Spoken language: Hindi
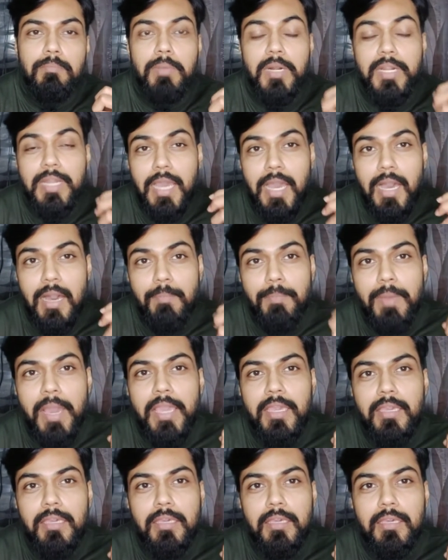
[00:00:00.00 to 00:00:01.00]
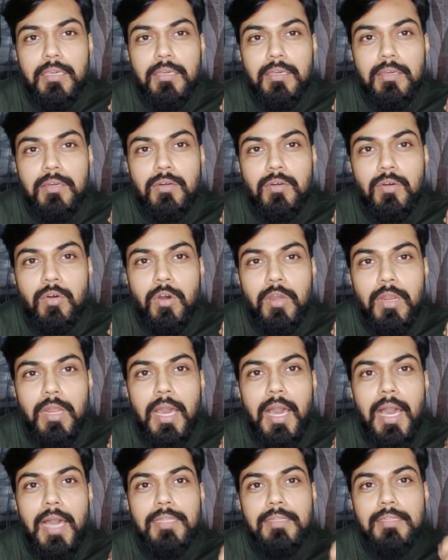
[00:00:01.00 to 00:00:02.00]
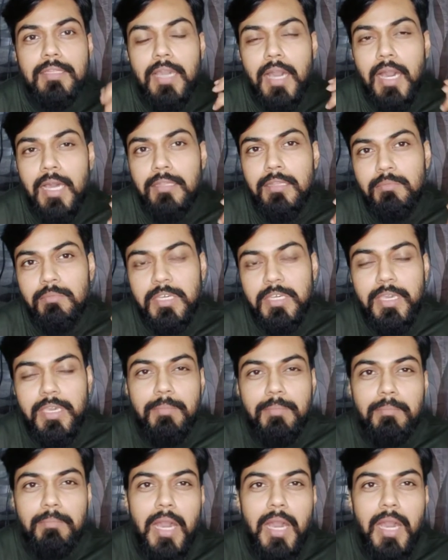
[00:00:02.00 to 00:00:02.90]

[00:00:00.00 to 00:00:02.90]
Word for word: बढ़ा पाएंगे और आध्यात्म के